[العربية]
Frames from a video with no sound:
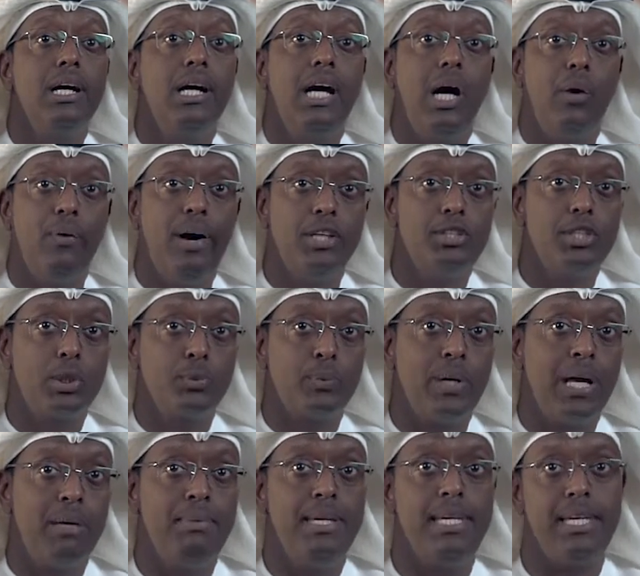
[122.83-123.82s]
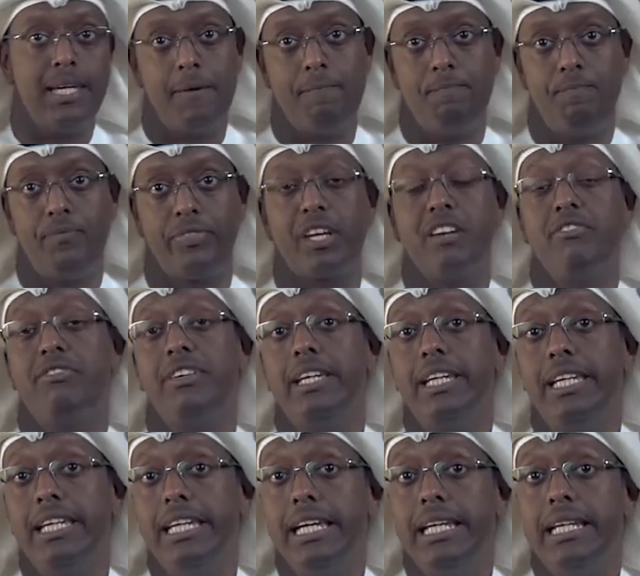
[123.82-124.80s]
حواجز وهمية في
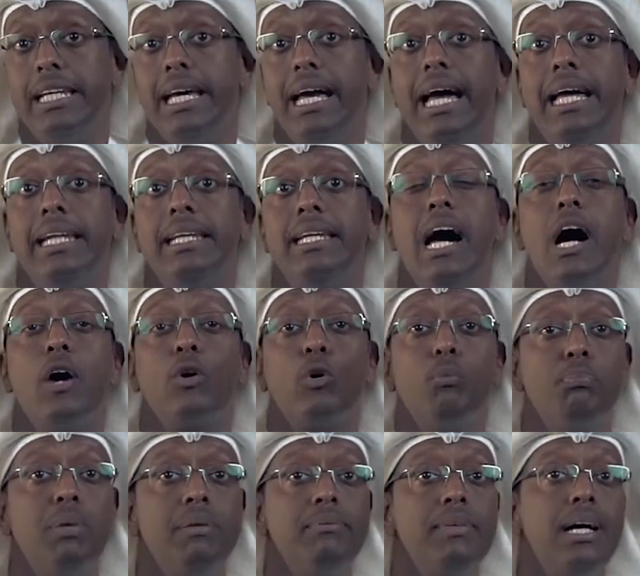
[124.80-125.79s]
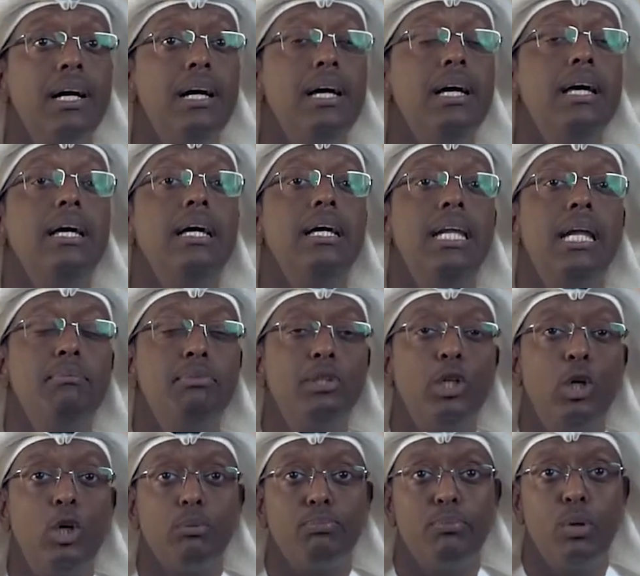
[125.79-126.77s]
حين أنها ربما لم
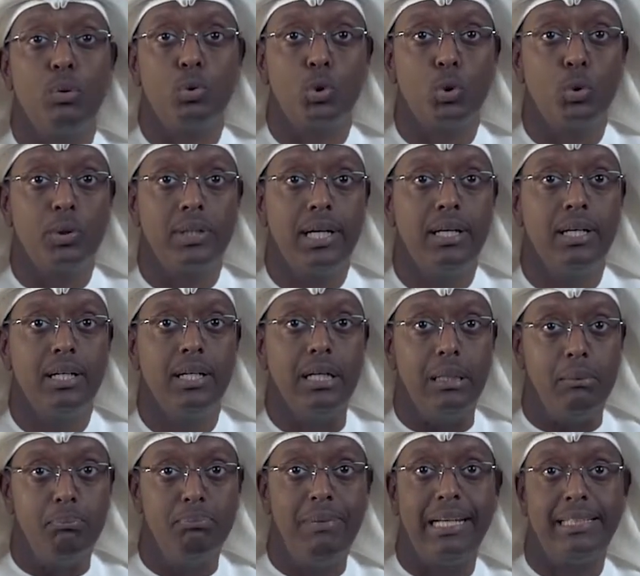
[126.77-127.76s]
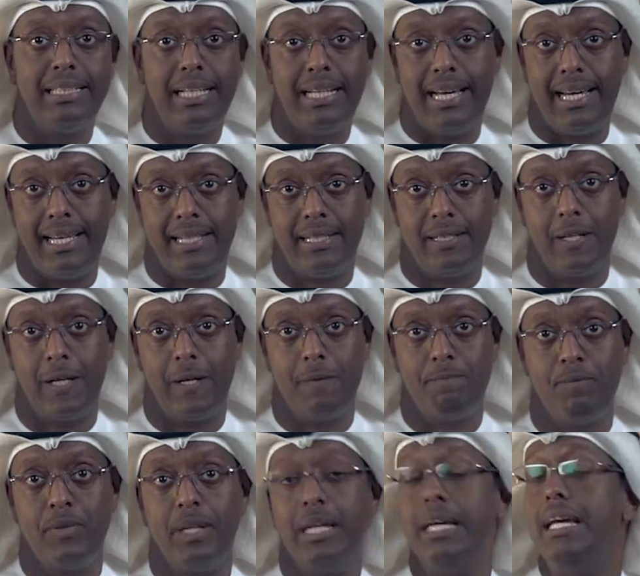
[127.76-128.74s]
تعد موجودة بعد الآن
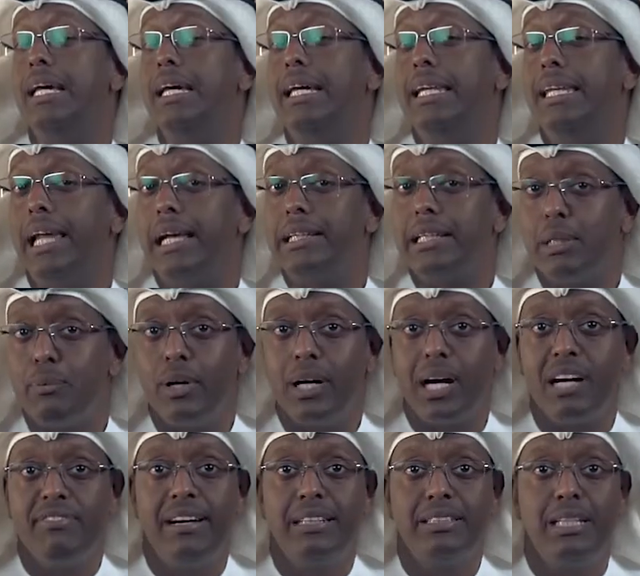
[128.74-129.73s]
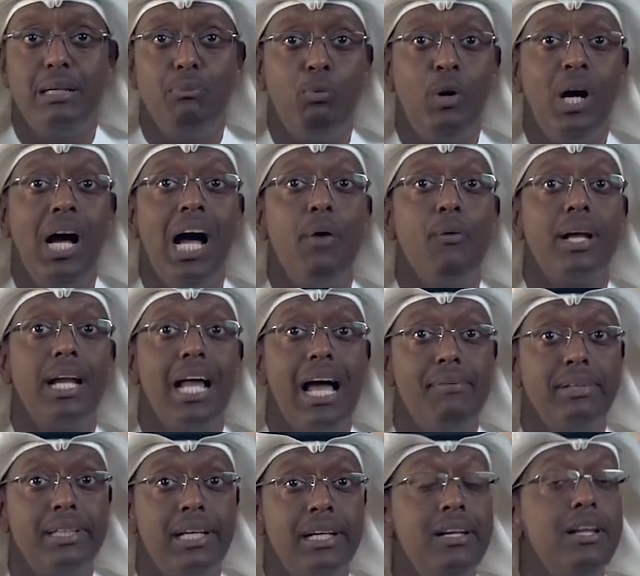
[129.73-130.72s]
لا تتوقف عن المحاولة
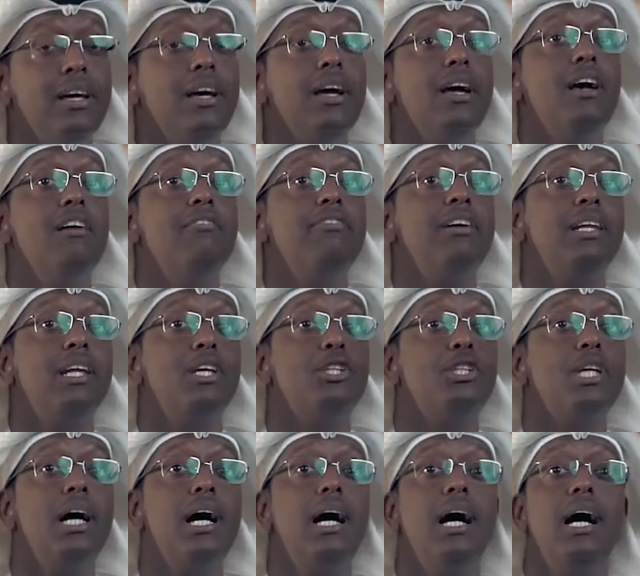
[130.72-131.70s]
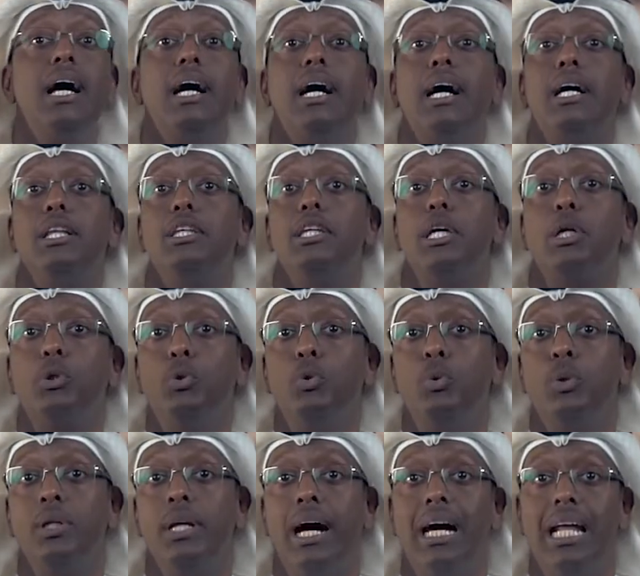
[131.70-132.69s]
أبدا فالنجاح قد
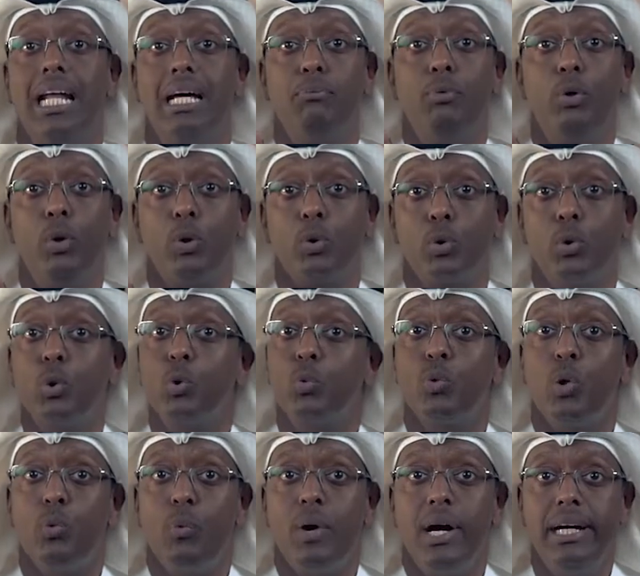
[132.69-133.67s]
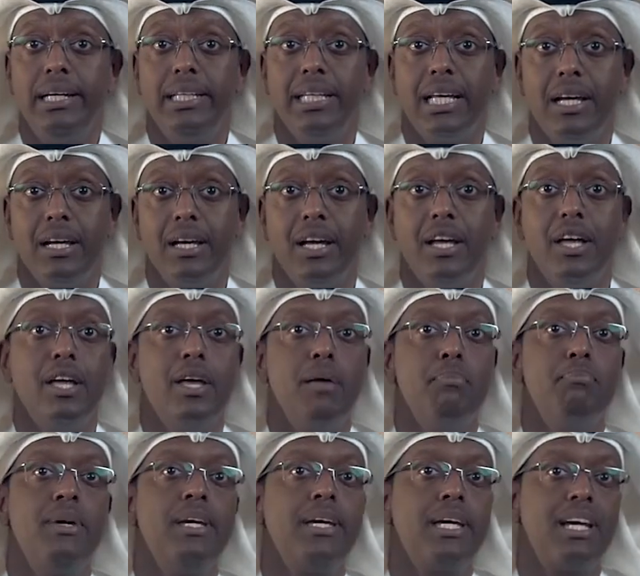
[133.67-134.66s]
يكون على بعد خطوة واحدة
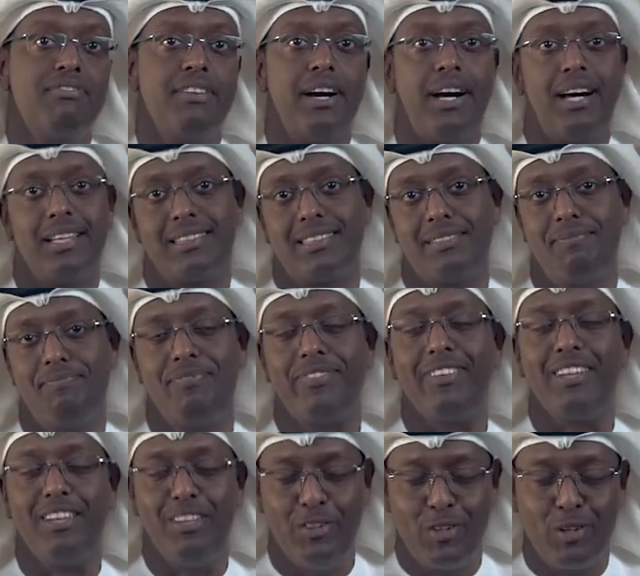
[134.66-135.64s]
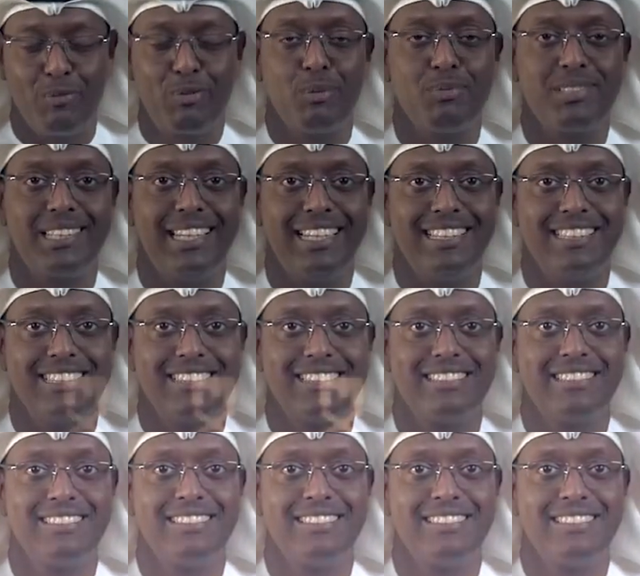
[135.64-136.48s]
منك فقط يومكم سعيد